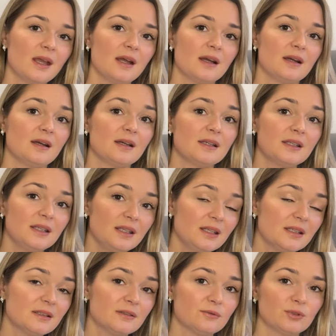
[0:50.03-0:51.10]
а,
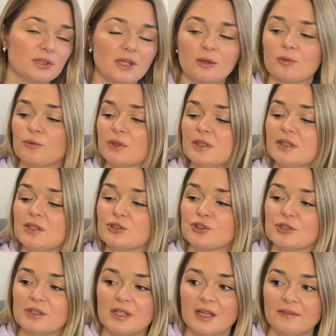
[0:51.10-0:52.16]
и вот такой
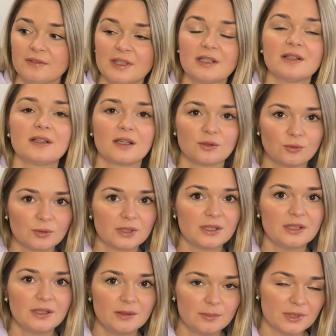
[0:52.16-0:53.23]
ежедневник, который
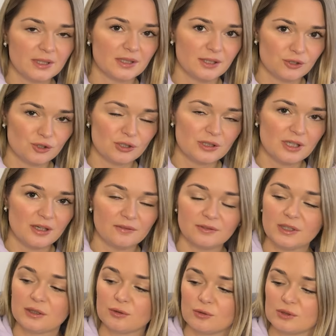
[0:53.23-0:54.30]
именно
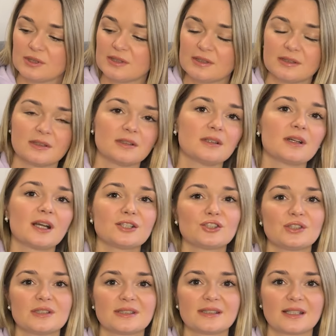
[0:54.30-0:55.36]
ежедневник, то есть э,
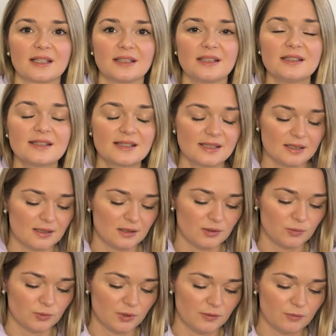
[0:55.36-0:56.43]
каждая страница
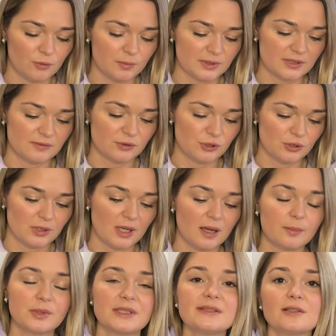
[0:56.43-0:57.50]
у него посвящена
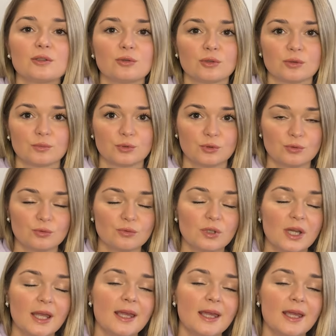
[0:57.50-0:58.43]
определенному дню,